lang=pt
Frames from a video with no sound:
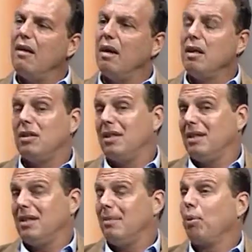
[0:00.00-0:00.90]
eh, de,
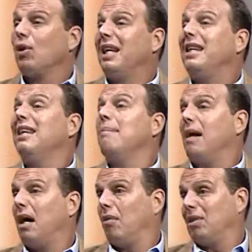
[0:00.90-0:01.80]
de, proteína
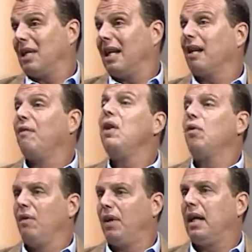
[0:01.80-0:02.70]
animal e de carga
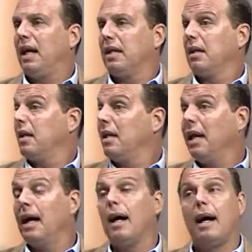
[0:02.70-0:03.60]
frigorificada, que
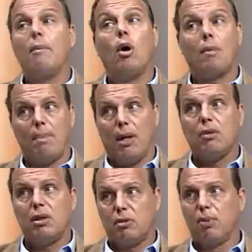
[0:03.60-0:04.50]
é a maior
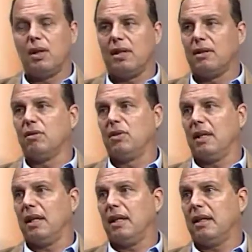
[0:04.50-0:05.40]
pauta de exportação de
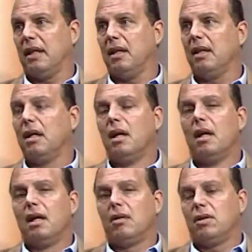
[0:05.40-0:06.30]
Santa Catarina.
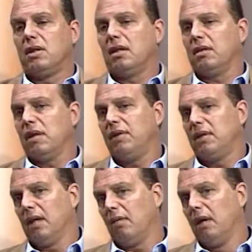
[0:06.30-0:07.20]
Uhum. Então a gente está trazendo a
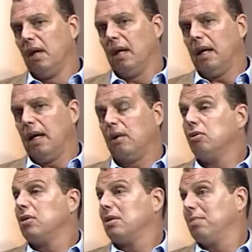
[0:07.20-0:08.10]
visão uh,
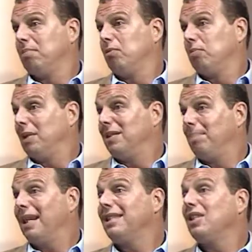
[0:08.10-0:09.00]
dos as
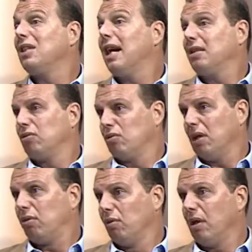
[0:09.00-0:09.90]
principais entidades do
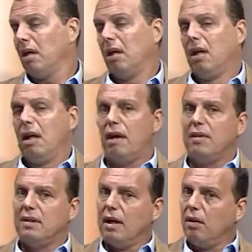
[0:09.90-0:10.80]
setor, a
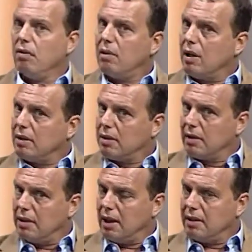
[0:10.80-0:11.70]
visão
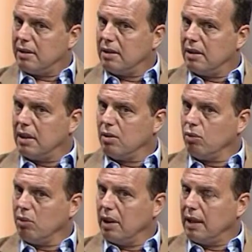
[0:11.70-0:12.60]
das, das,
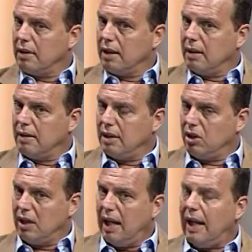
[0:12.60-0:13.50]
da, da, das
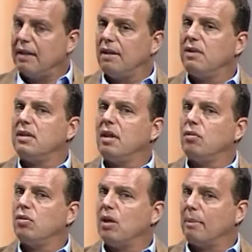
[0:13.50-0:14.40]
entidades, a visão
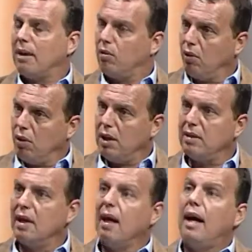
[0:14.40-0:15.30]
dos
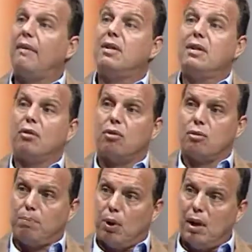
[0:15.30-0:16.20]
armadores, a visão dos
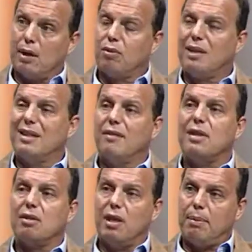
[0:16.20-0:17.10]
portos, quer dizer, vai
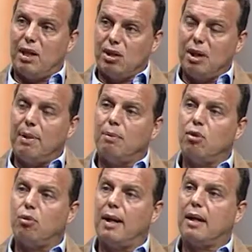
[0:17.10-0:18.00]
ser um debate também
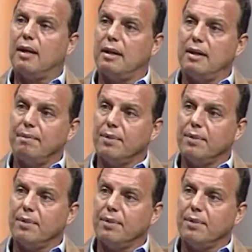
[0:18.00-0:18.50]
muito bacana.